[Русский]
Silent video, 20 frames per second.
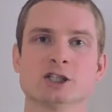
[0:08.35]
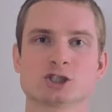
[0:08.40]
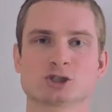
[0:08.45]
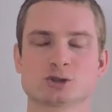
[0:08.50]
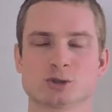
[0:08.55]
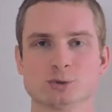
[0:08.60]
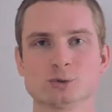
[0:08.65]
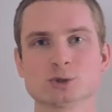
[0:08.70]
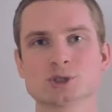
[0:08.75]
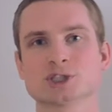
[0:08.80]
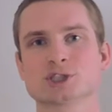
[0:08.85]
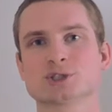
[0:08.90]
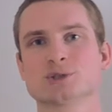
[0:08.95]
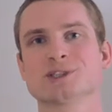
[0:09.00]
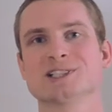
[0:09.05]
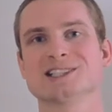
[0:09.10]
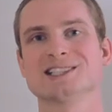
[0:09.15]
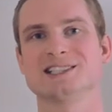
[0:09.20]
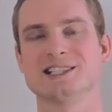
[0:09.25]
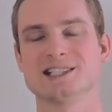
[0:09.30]
что нужно
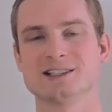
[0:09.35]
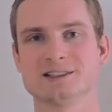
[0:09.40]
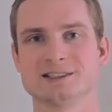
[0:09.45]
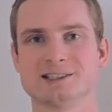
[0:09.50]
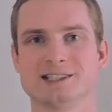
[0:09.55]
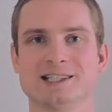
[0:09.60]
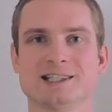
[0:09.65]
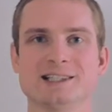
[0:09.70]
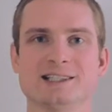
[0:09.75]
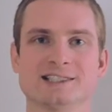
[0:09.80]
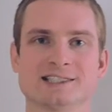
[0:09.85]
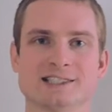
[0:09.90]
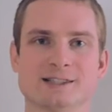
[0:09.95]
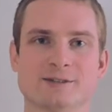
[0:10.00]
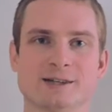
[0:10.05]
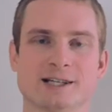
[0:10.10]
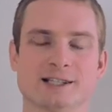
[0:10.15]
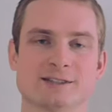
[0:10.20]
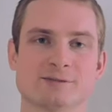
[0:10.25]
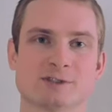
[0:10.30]
что-то сделать,
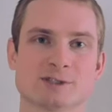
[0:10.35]
реализовать.